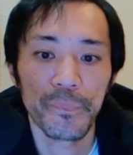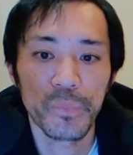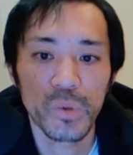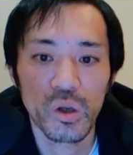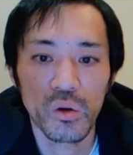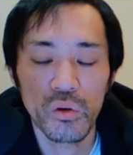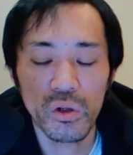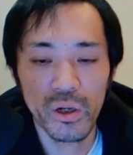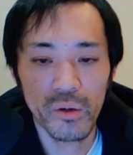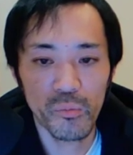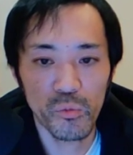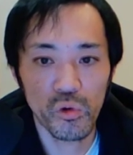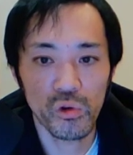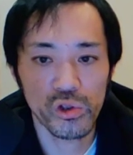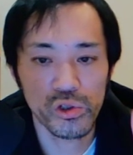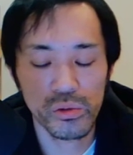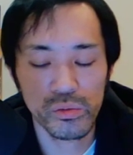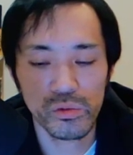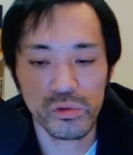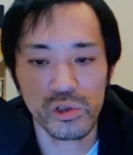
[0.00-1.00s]
これはもう
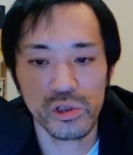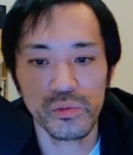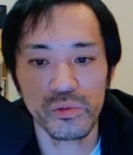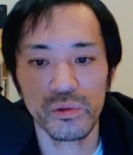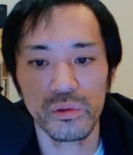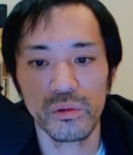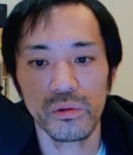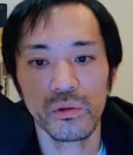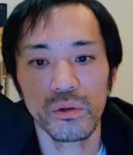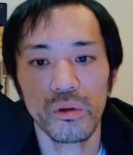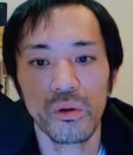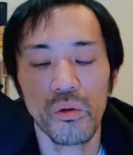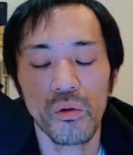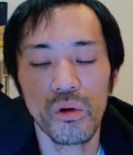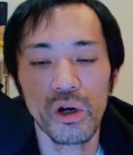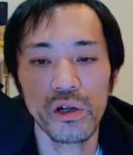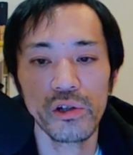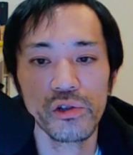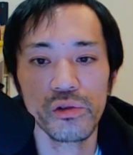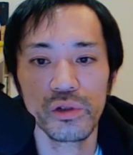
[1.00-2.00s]
自分の高
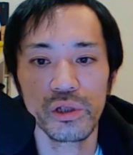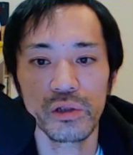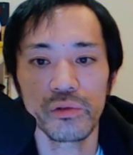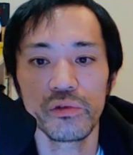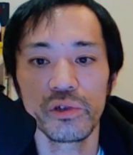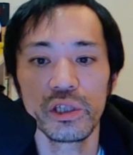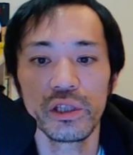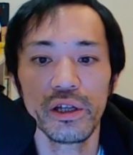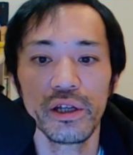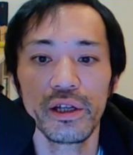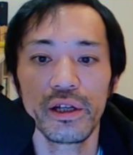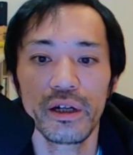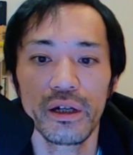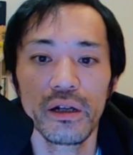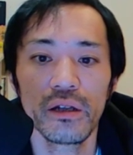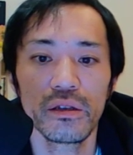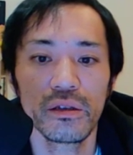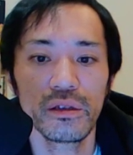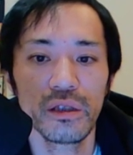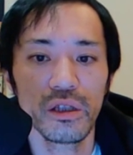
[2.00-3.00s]
額商品売りたいか
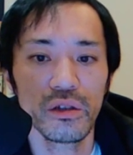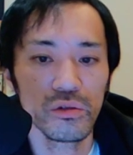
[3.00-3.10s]
らってい